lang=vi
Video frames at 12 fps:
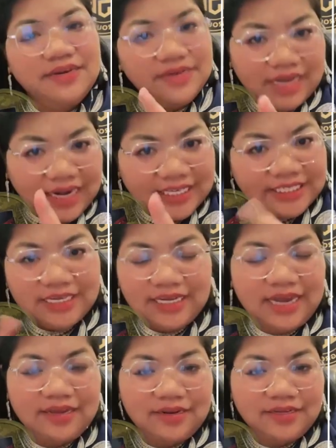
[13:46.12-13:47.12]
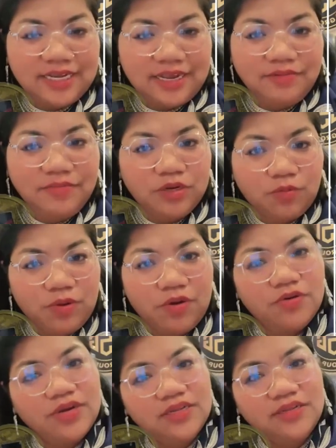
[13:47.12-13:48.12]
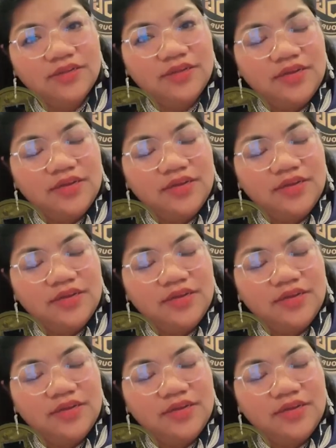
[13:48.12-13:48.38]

riêng khai trai ca trai mưa rồng lốn á